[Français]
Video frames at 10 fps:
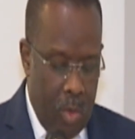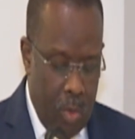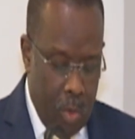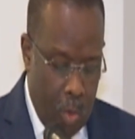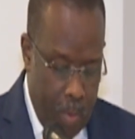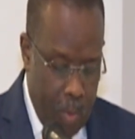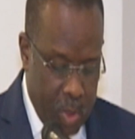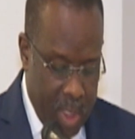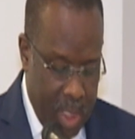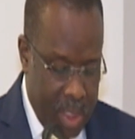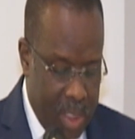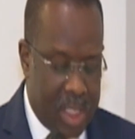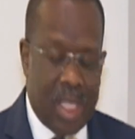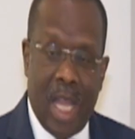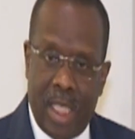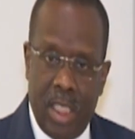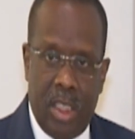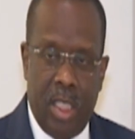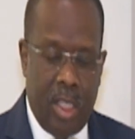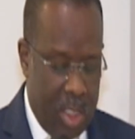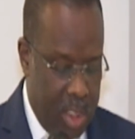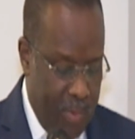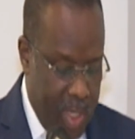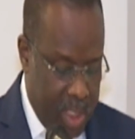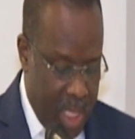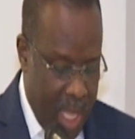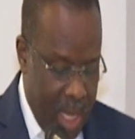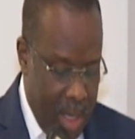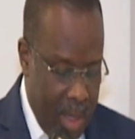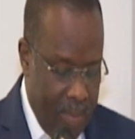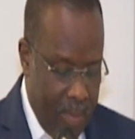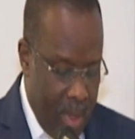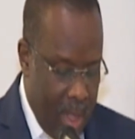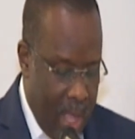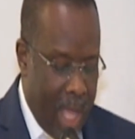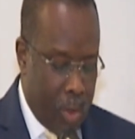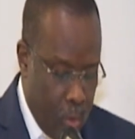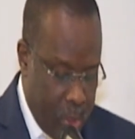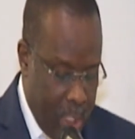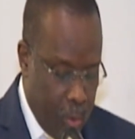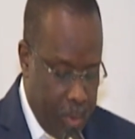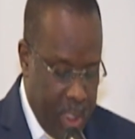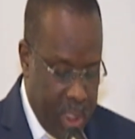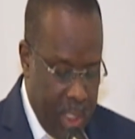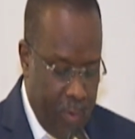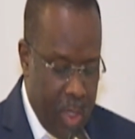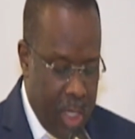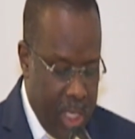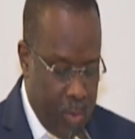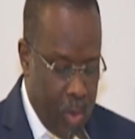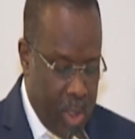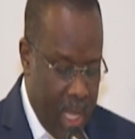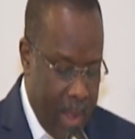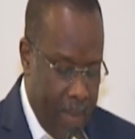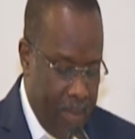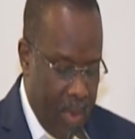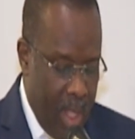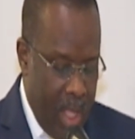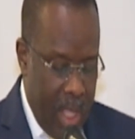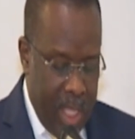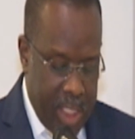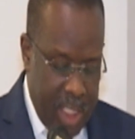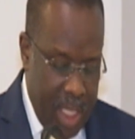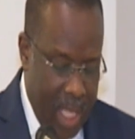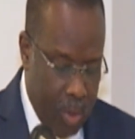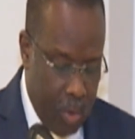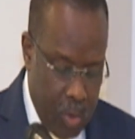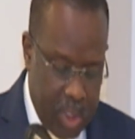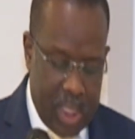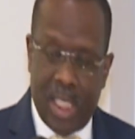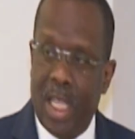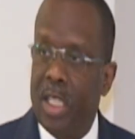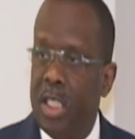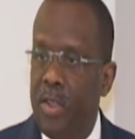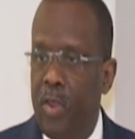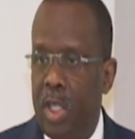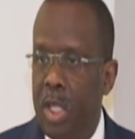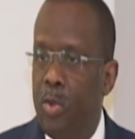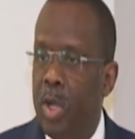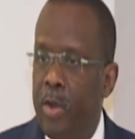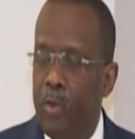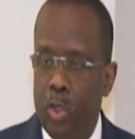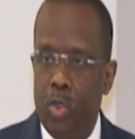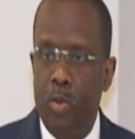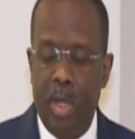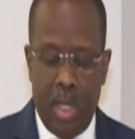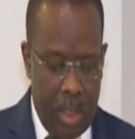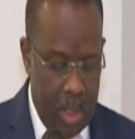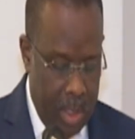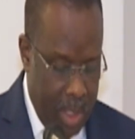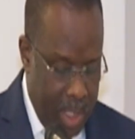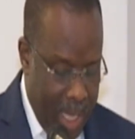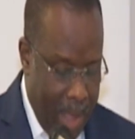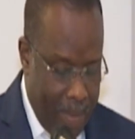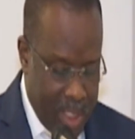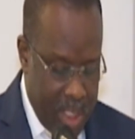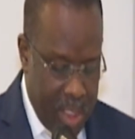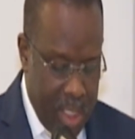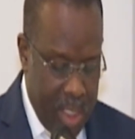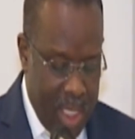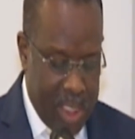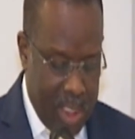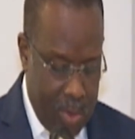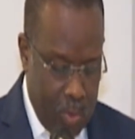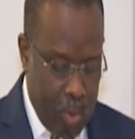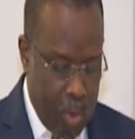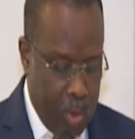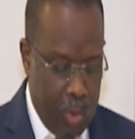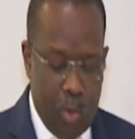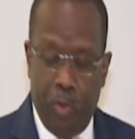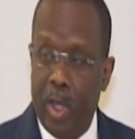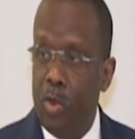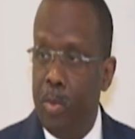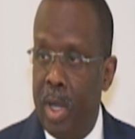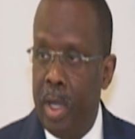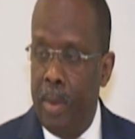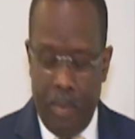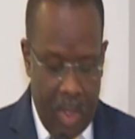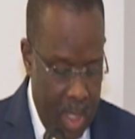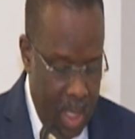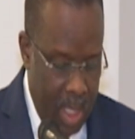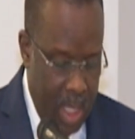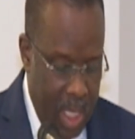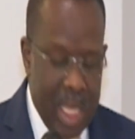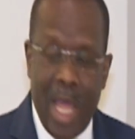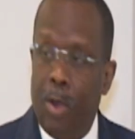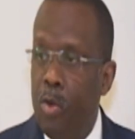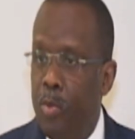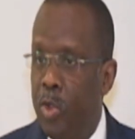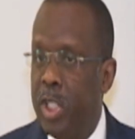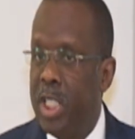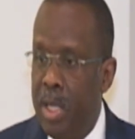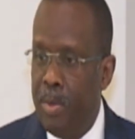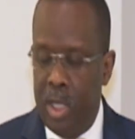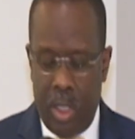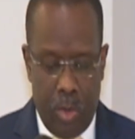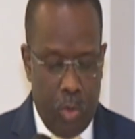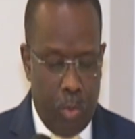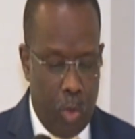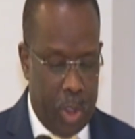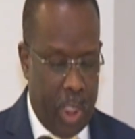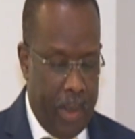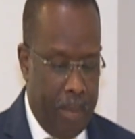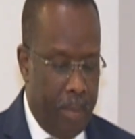une composante stratégique et transversale à tous ses objectifs et résultats, ainsi qu'à toutes ses activités de renforcement des capacités des institutions du gouvernement et des communes cibles du projet.